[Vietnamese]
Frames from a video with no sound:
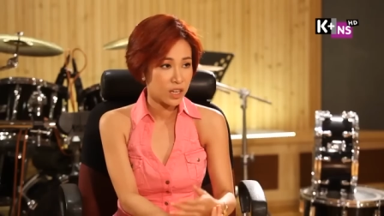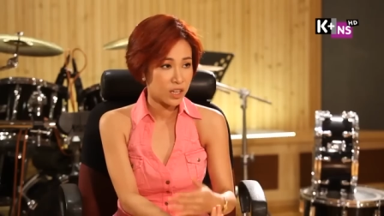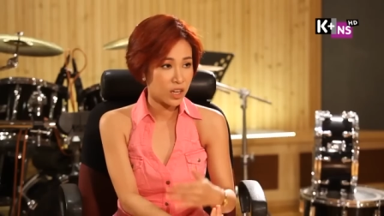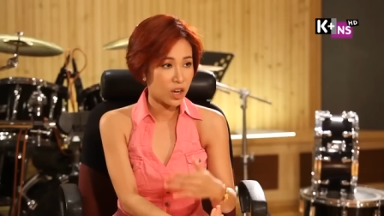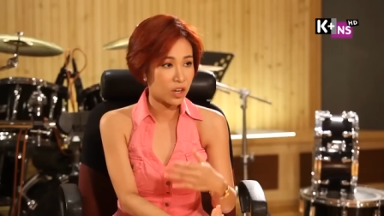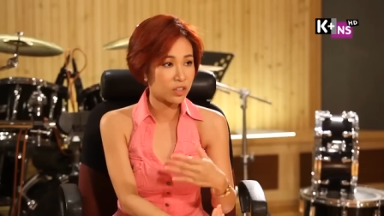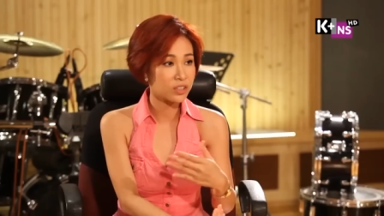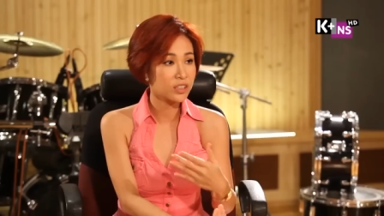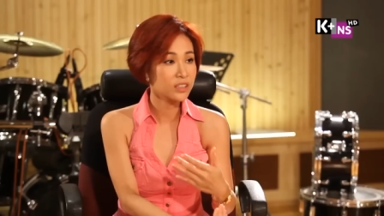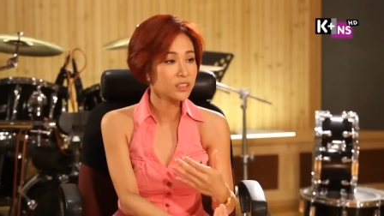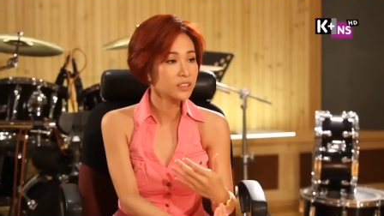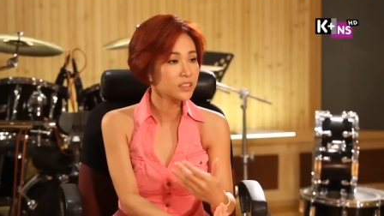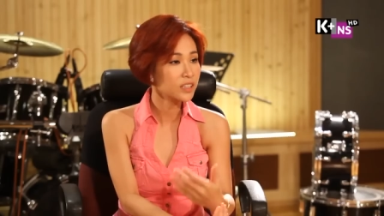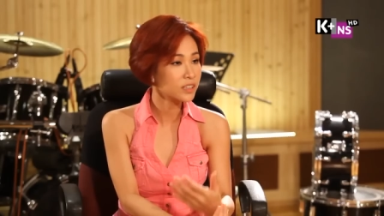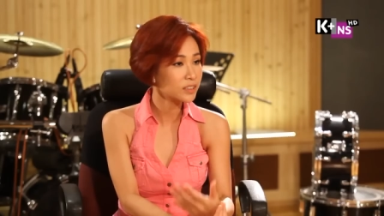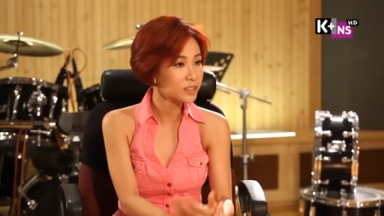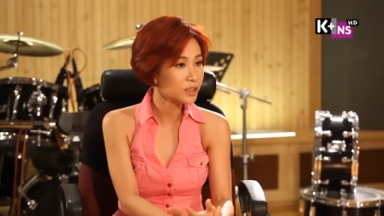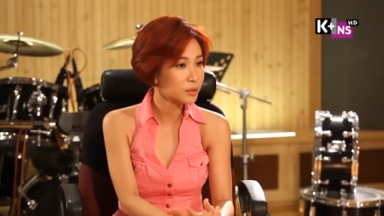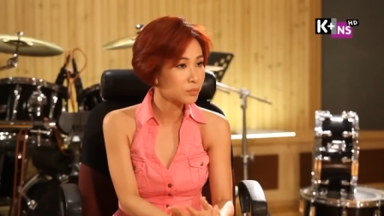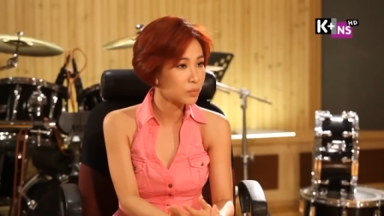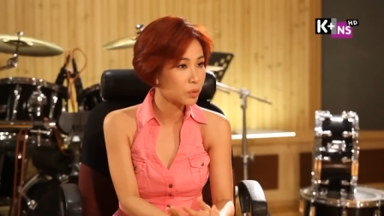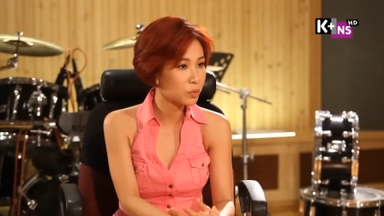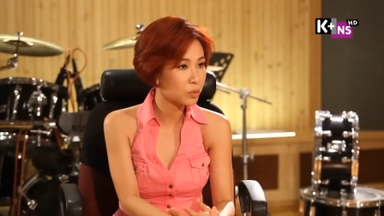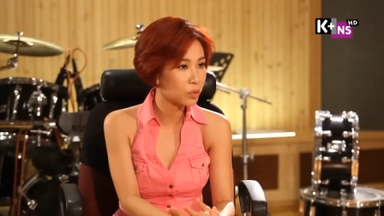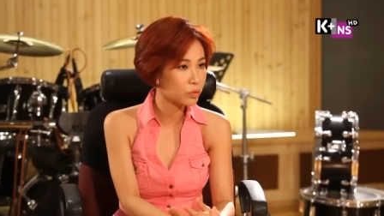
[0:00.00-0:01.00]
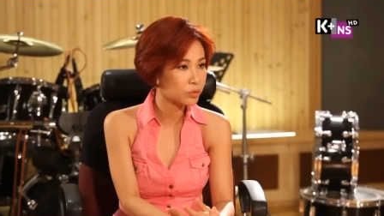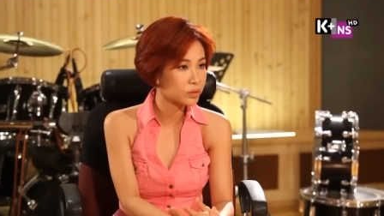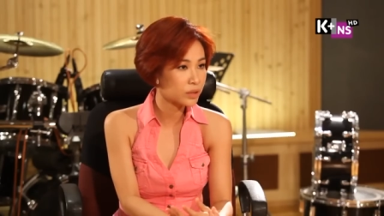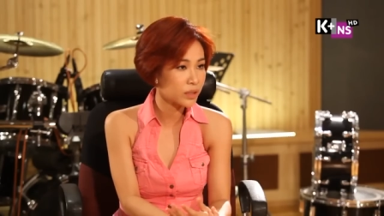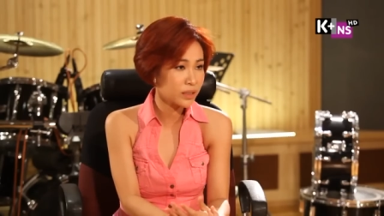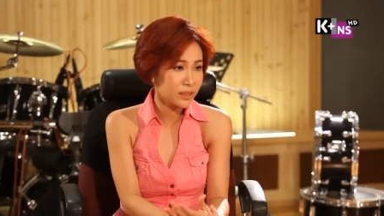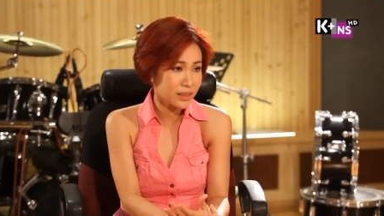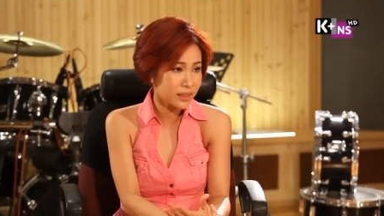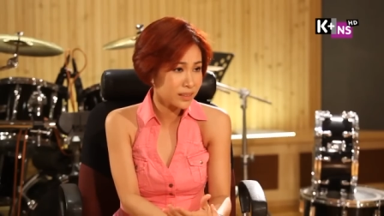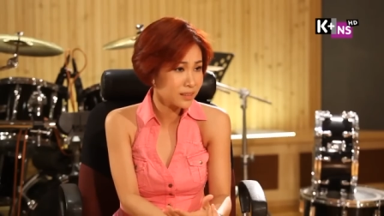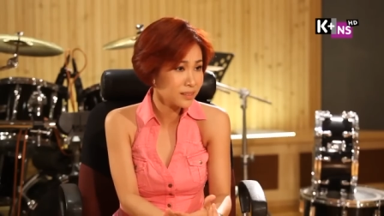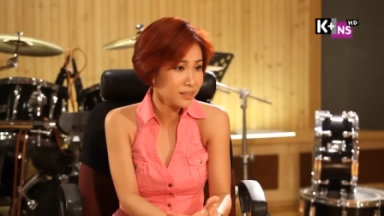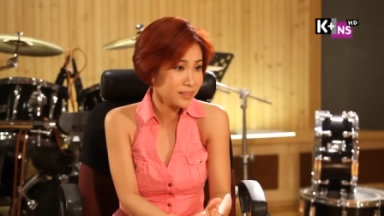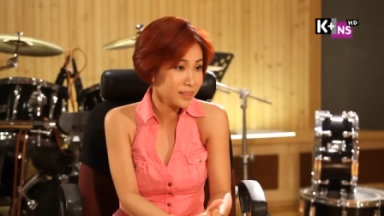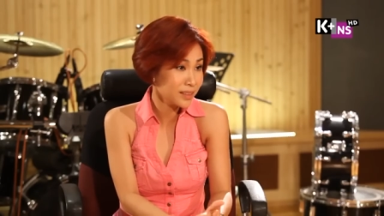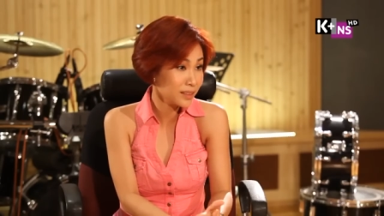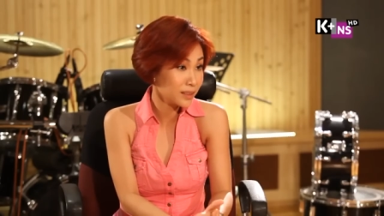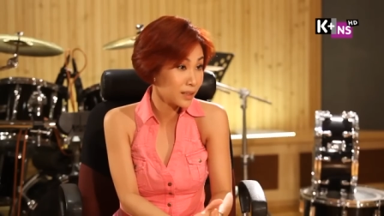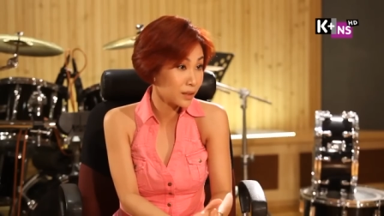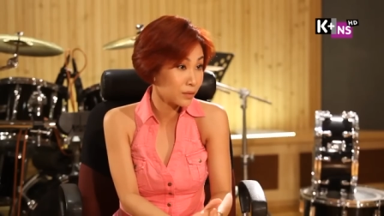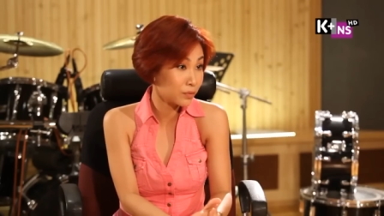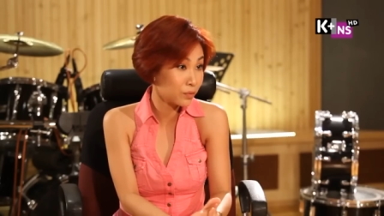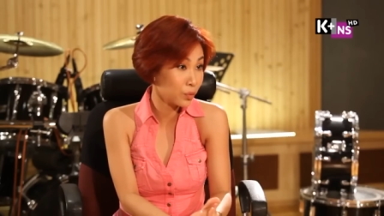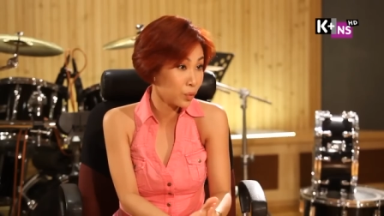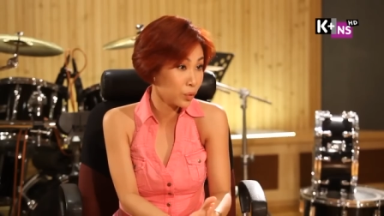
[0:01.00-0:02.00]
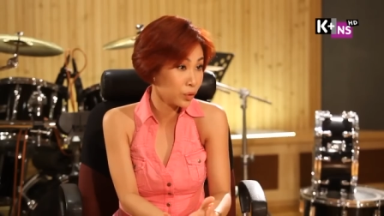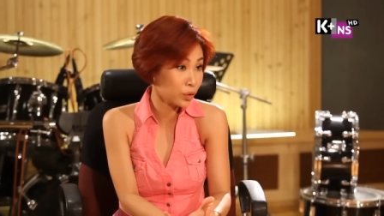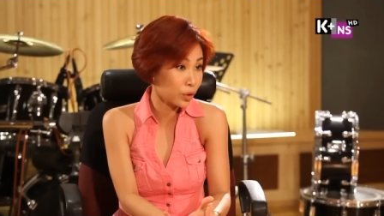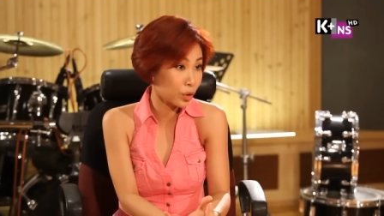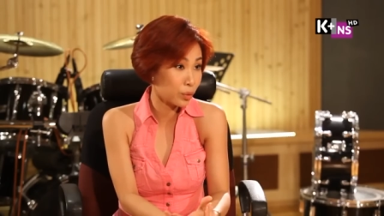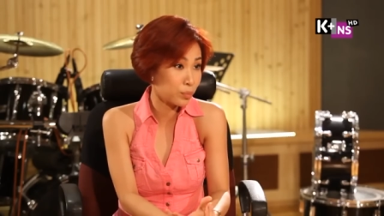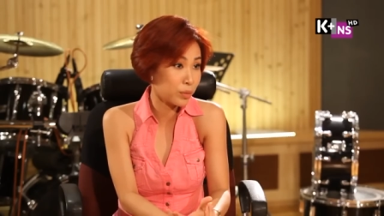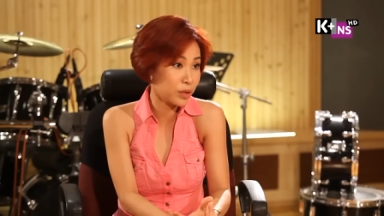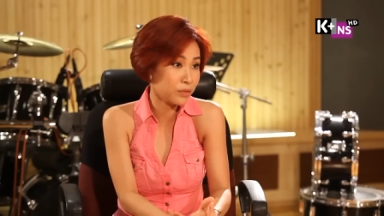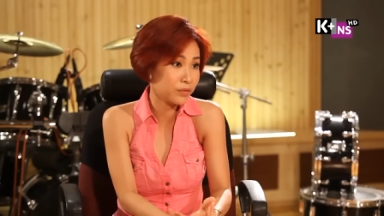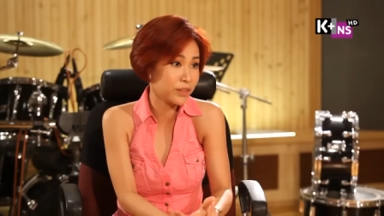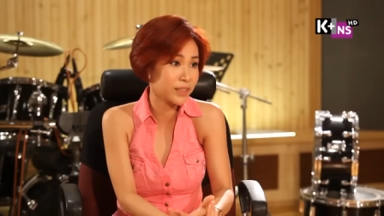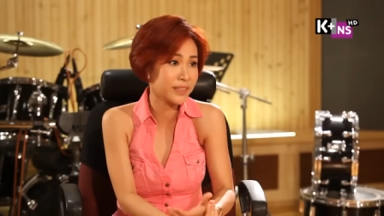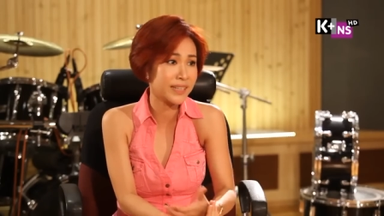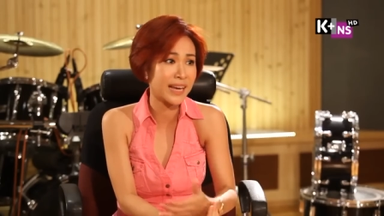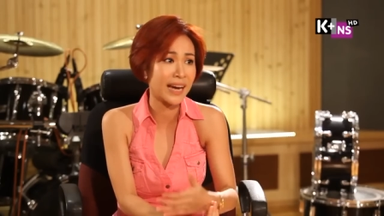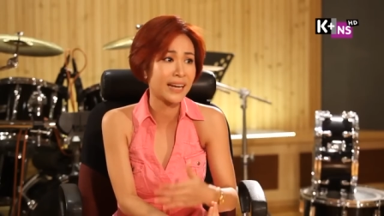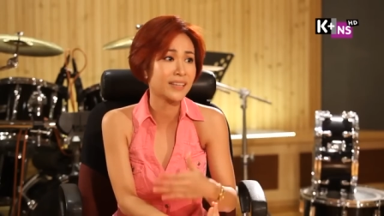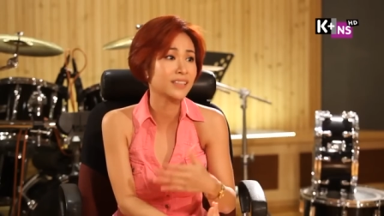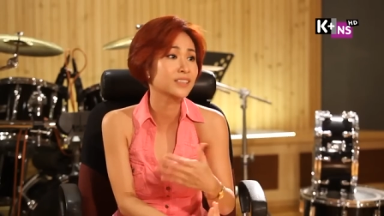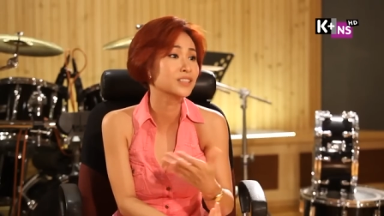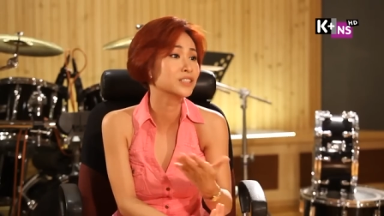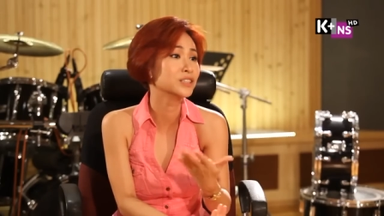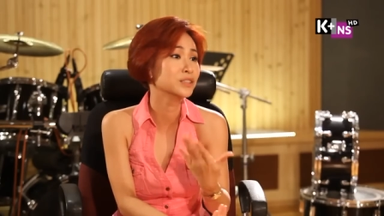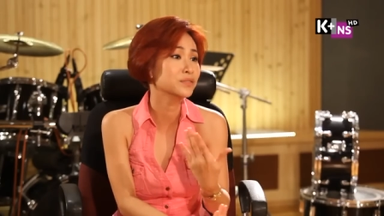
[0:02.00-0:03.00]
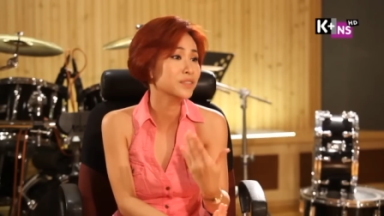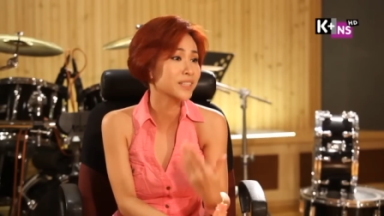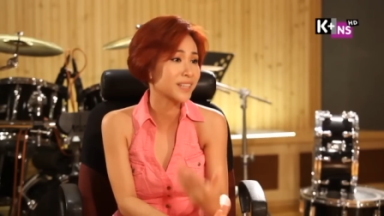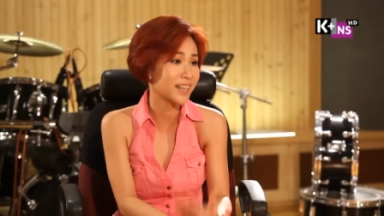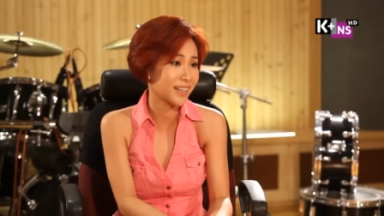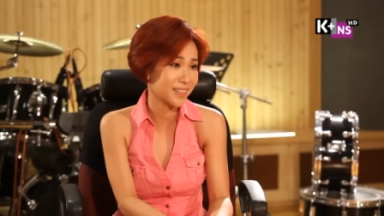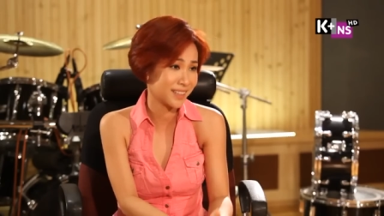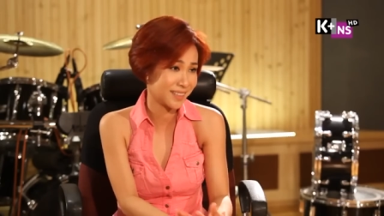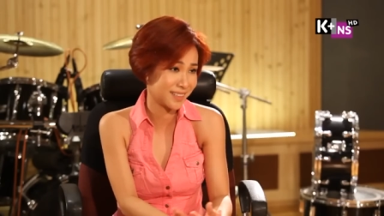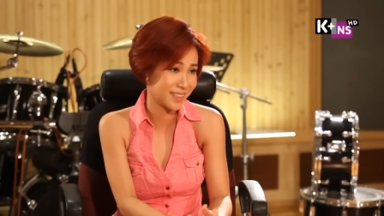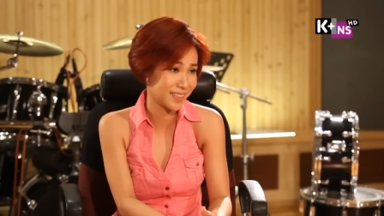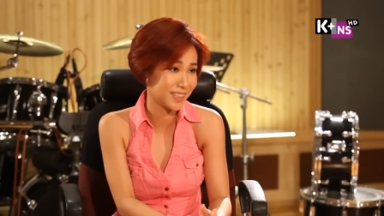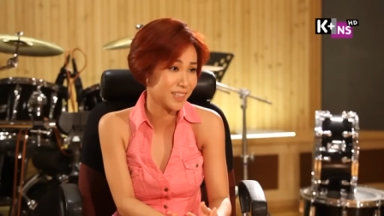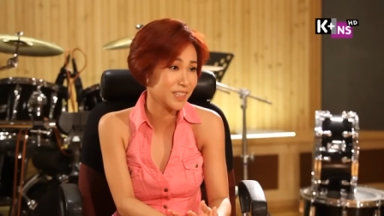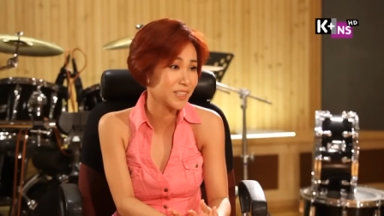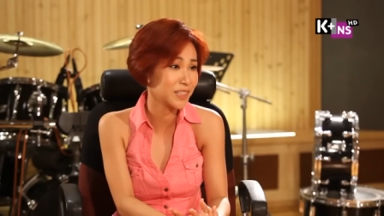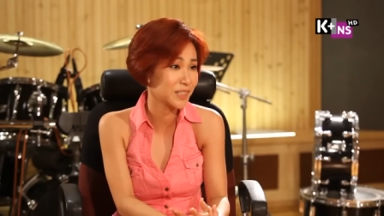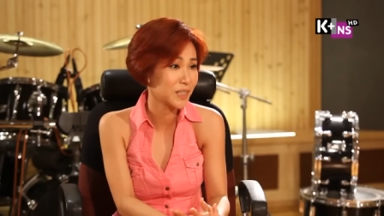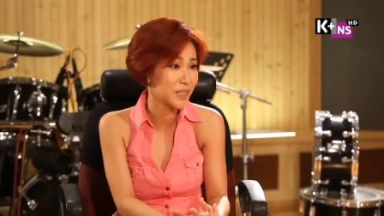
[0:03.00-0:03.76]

còn đứng nhất trong một cuộc thi thì đương nhiên là vui rồi bởi vì giải thưởng với ca sĩ